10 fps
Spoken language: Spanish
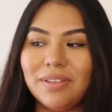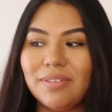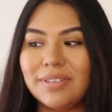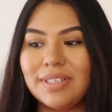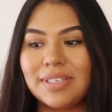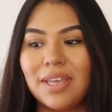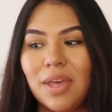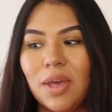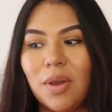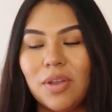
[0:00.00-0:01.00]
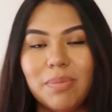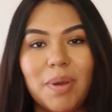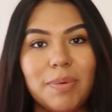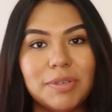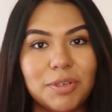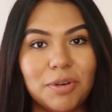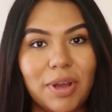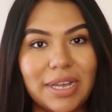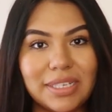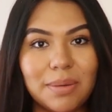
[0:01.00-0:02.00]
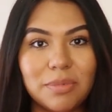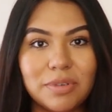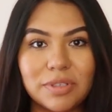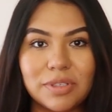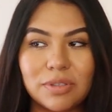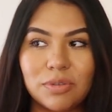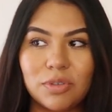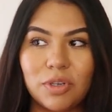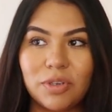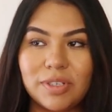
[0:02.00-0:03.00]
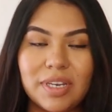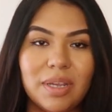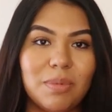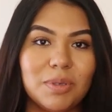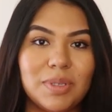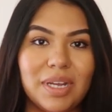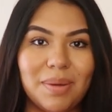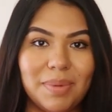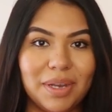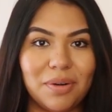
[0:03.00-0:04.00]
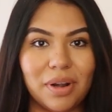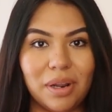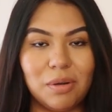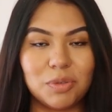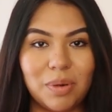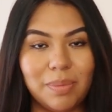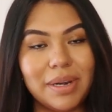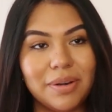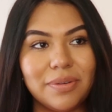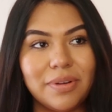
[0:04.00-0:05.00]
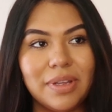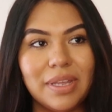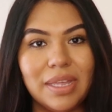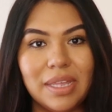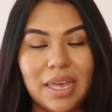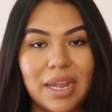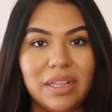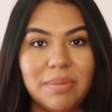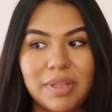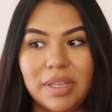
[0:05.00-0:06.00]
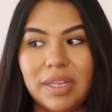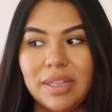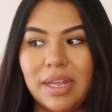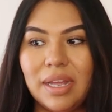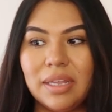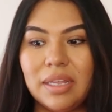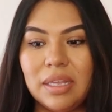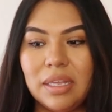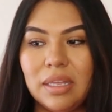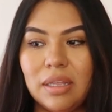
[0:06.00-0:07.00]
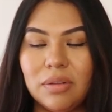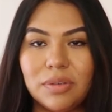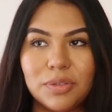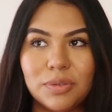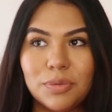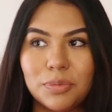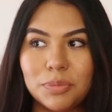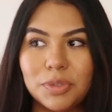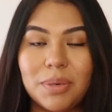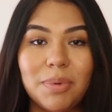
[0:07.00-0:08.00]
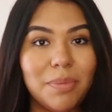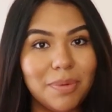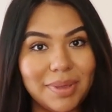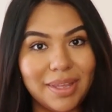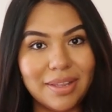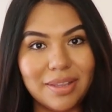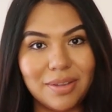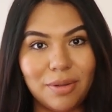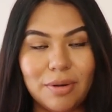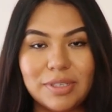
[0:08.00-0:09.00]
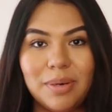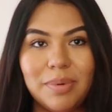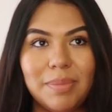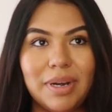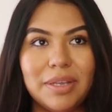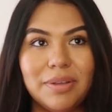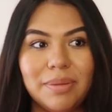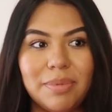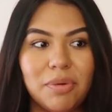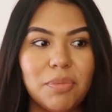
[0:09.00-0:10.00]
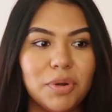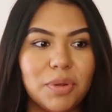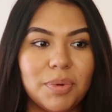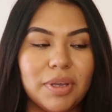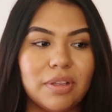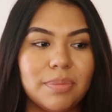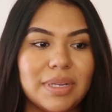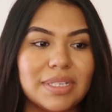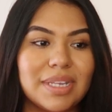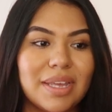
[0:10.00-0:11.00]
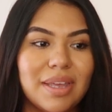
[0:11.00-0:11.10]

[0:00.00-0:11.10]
Entonces, cuando mi esposo y yo nos casamos, nosotros teníamos una cama que nos regaló su hermano, que era de maderita y nos sirvió muy bien todo nuestro primer año de matrimonio, un poquito más